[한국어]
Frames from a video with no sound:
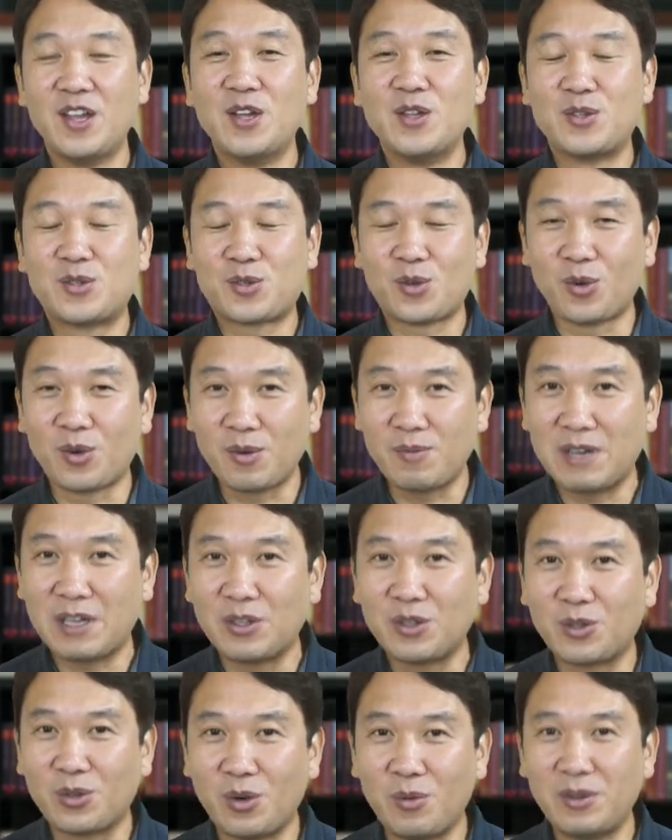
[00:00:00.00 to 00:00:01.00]

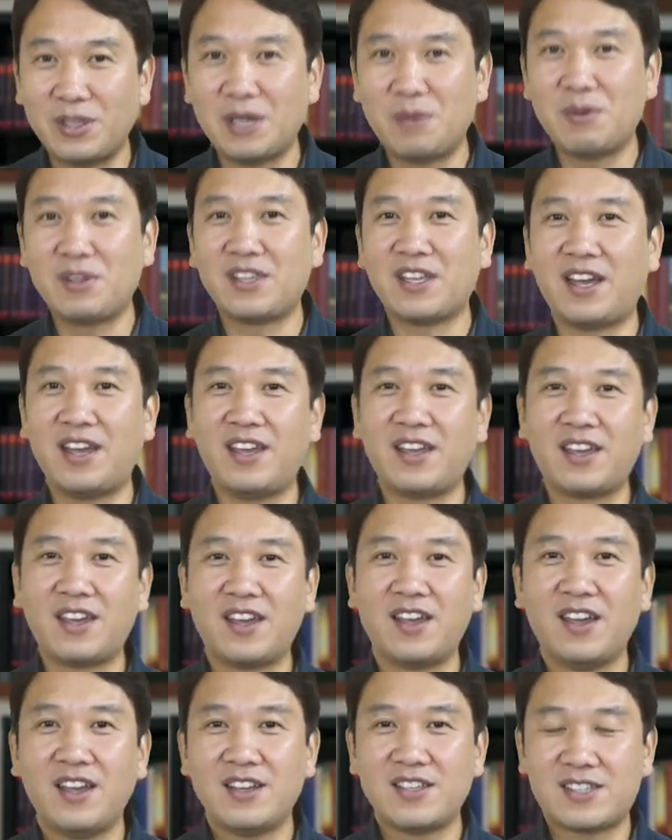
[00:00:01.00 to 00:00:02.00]
조금이라도 도움이 되면
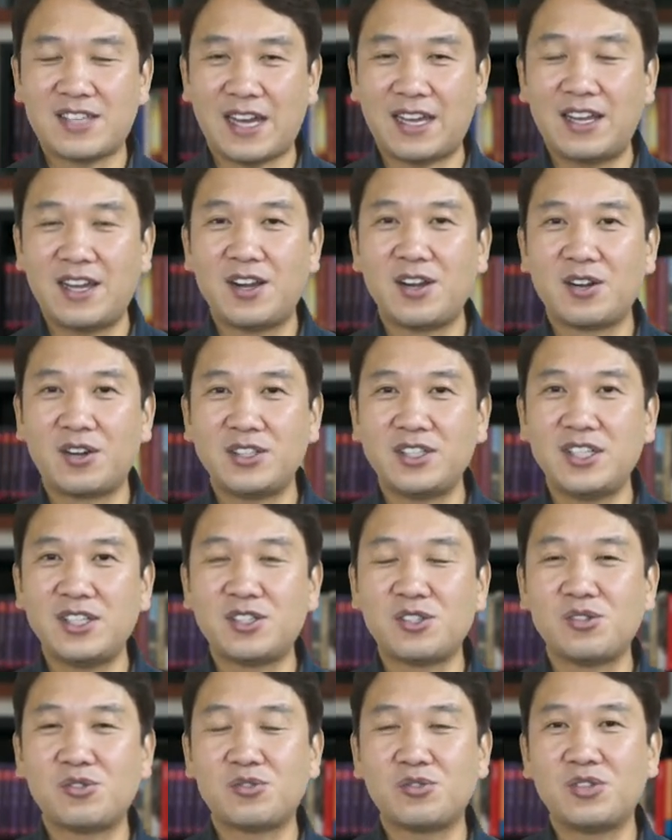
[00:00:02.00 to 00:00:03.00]
나에게 자랑할 것이
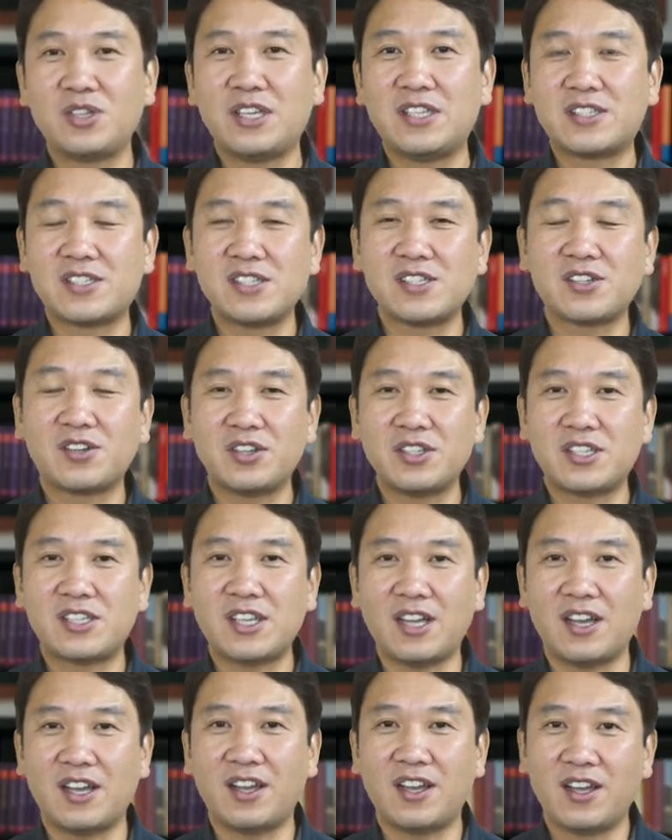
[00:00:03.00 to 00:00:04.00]
있을 수도 있을
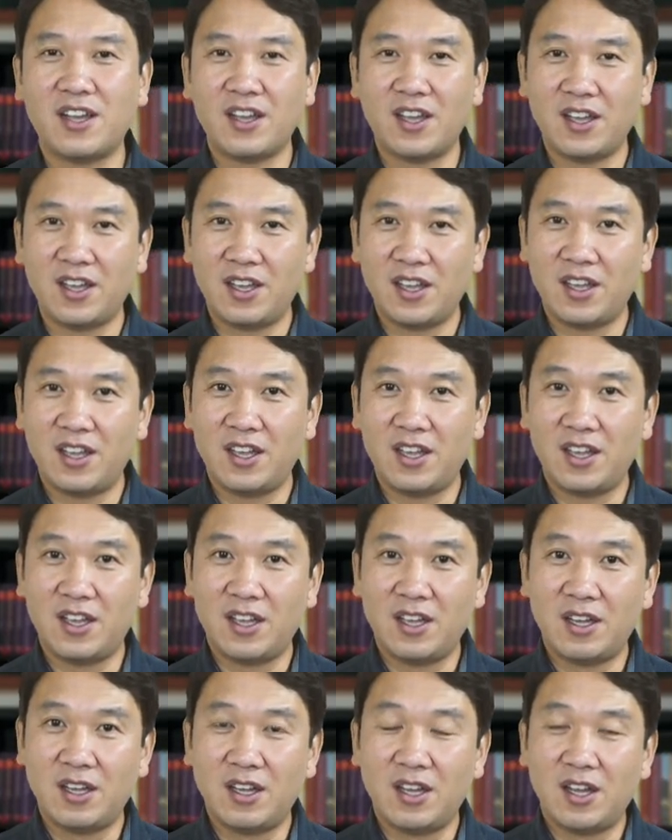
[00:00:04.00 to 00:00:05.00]
것이다.
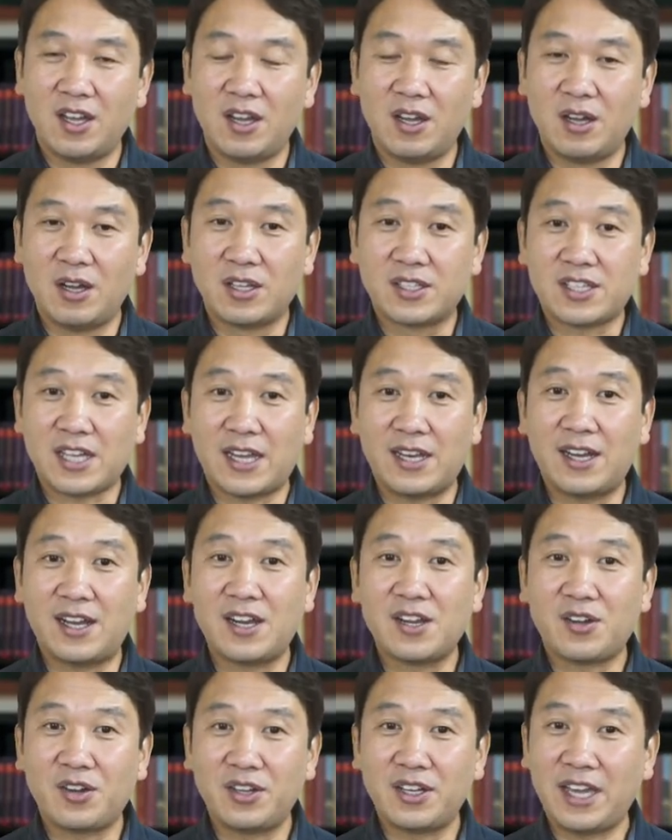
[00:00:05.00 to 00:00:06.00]
어,
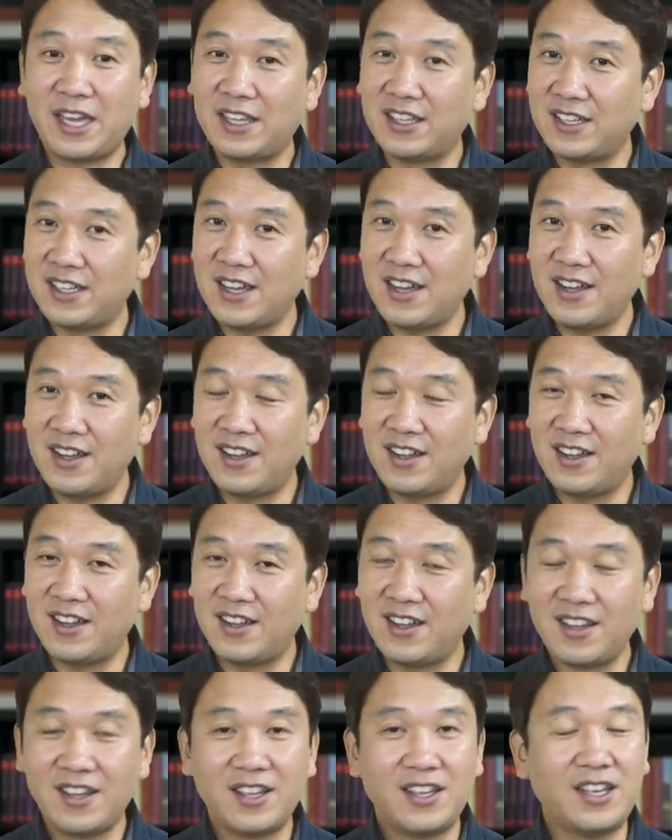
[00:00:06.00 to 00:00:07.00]
자랑할 거리가 있느냐?
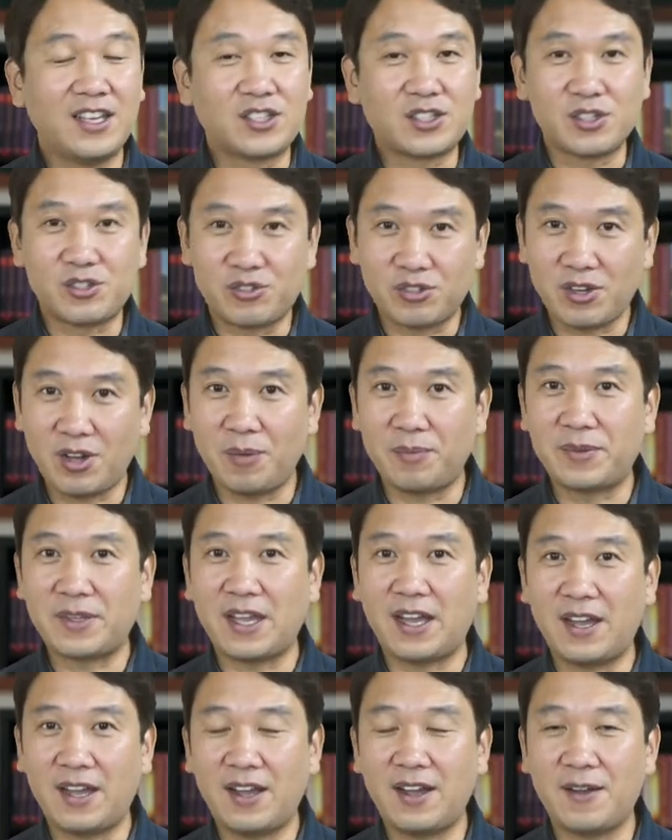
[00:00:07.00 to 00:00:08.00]
있을 수가
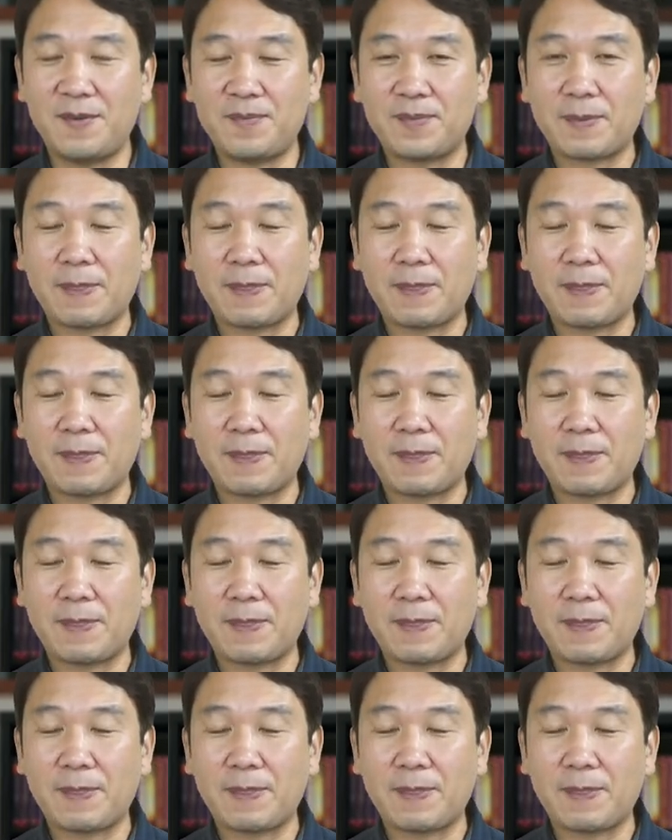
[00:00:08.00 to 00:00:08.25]
없다.